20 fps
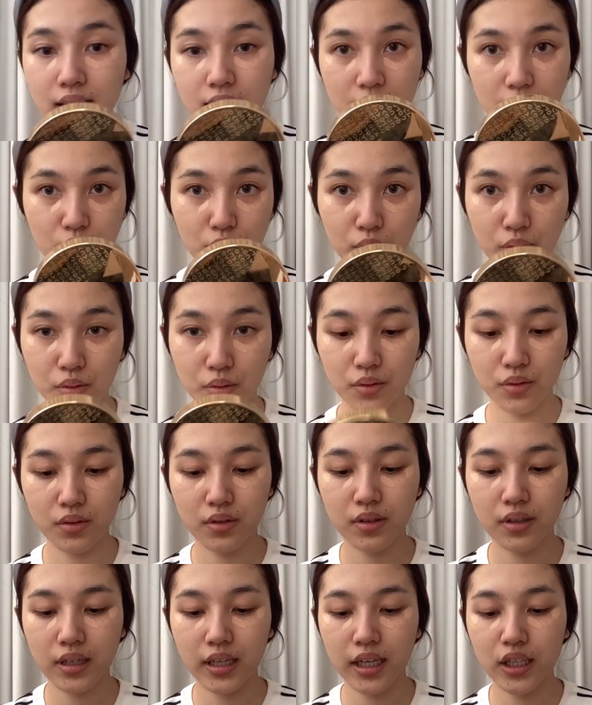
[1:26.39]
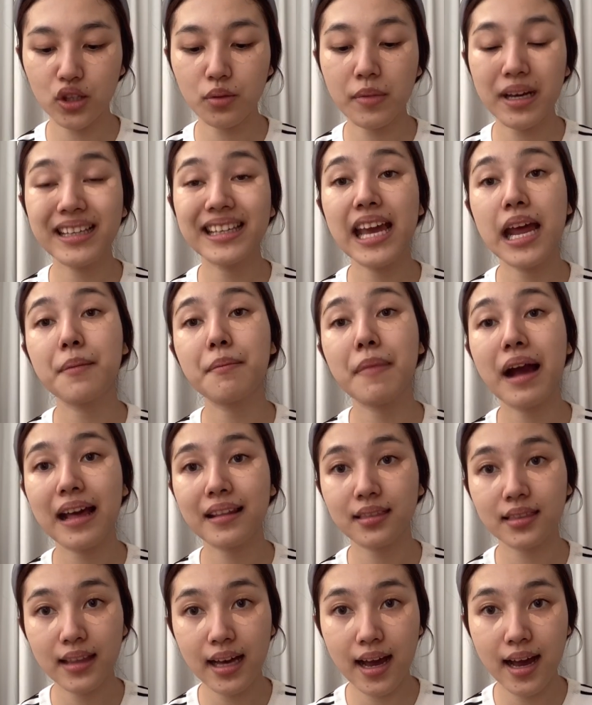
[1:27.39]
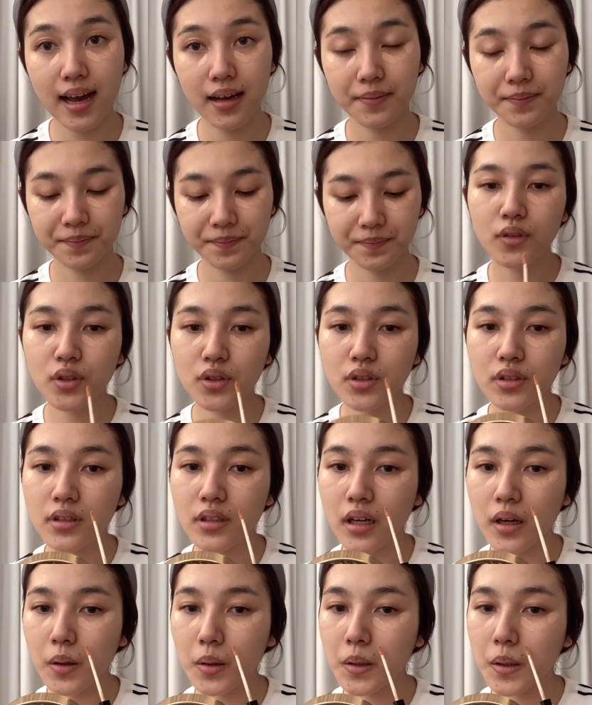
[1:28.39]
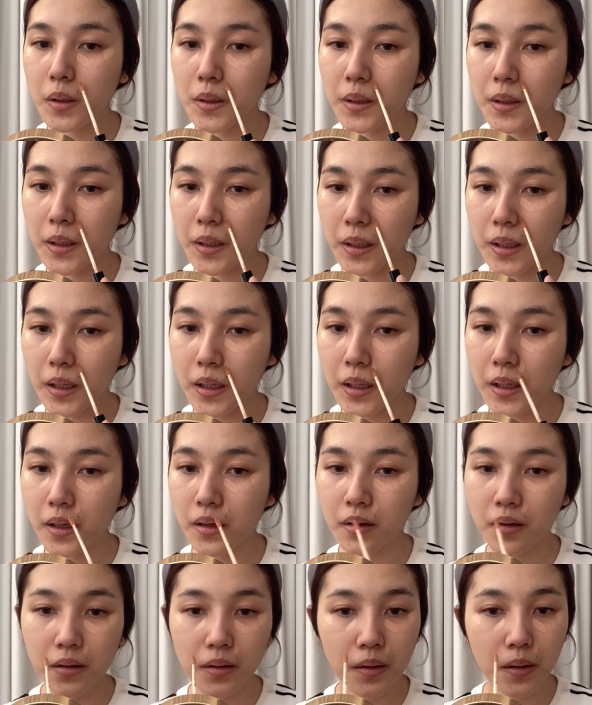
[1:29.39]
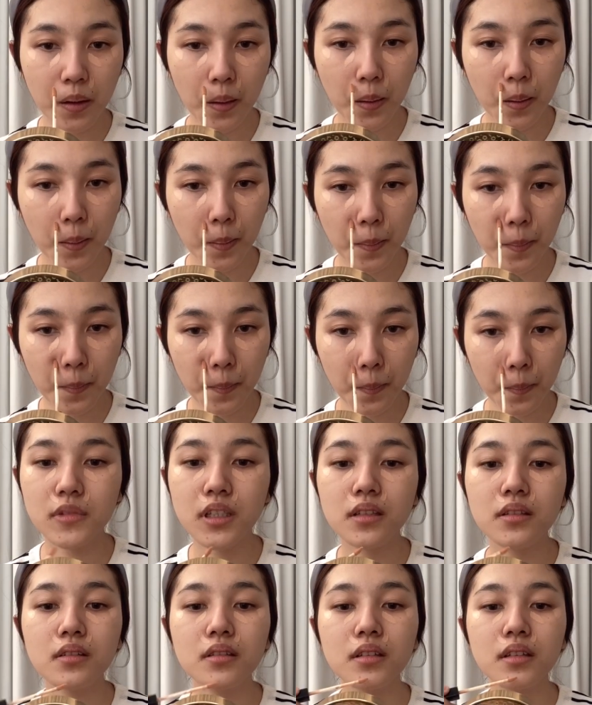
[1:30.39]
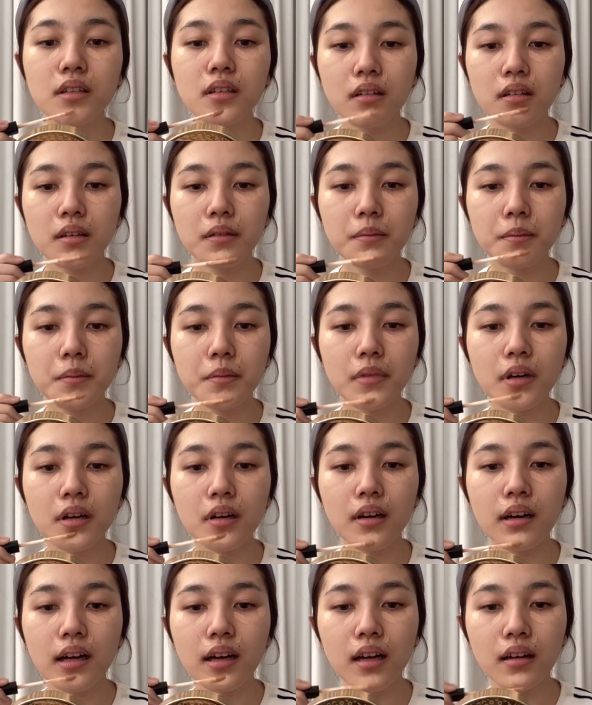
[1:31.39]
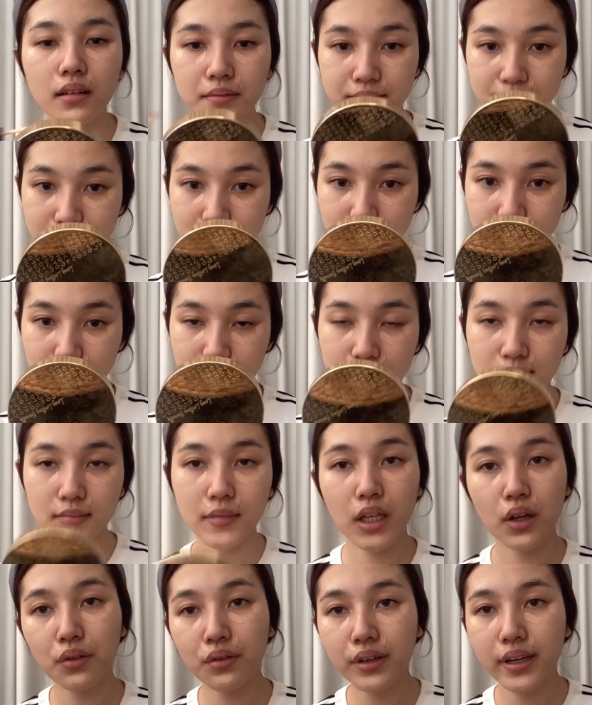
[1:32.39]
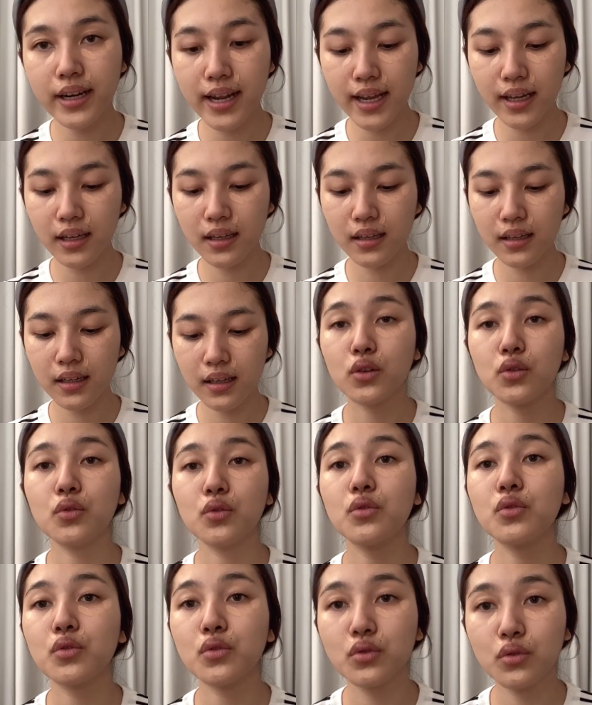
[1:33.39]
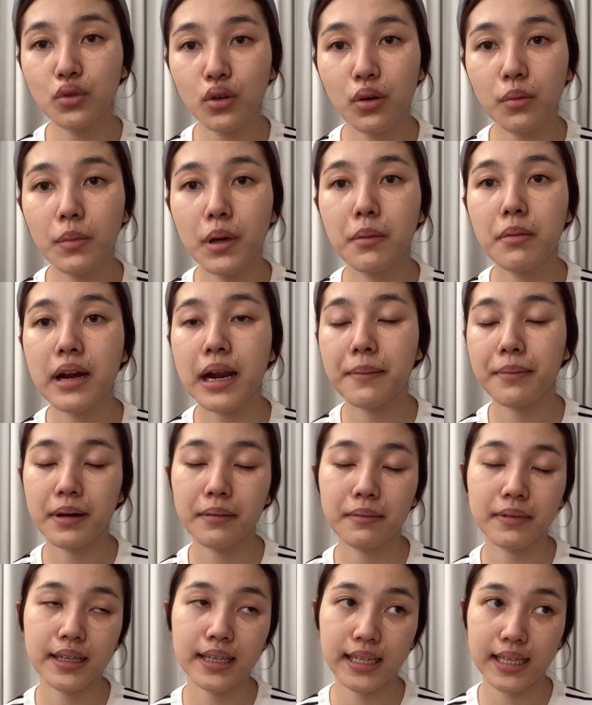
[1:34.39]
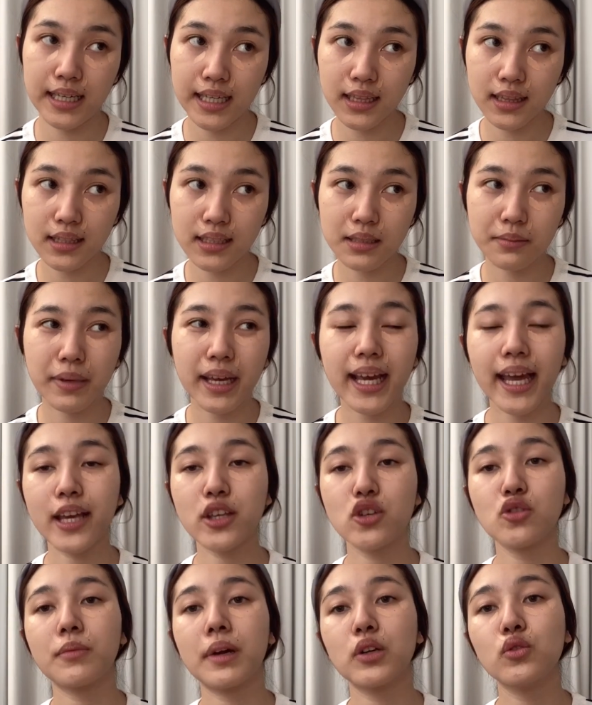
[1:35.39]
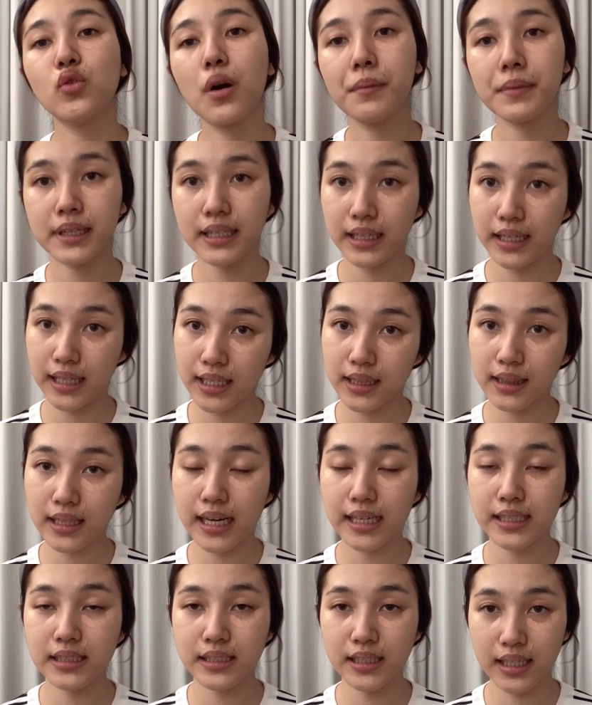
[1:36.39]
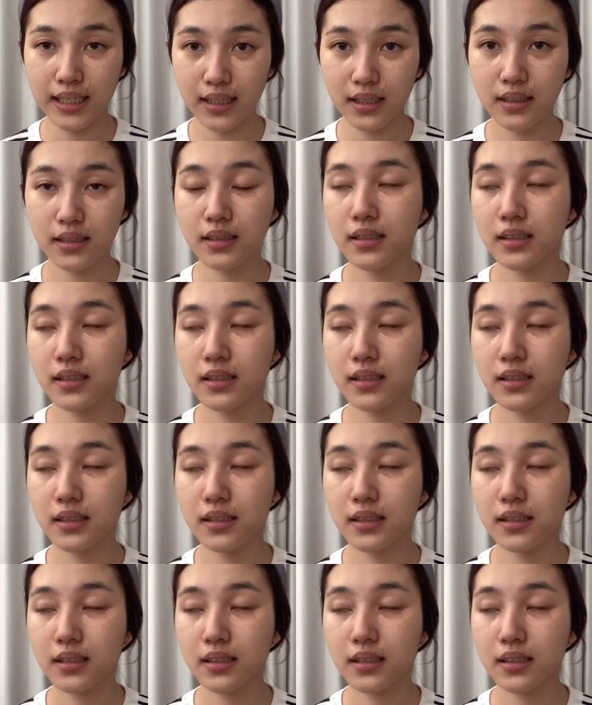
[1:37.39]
Gitu Itu bagian mata Terus aku taruh sini Dan juga bawah udah deh nunggu beberapa menit sebenarnya kayak cuman dua menit aja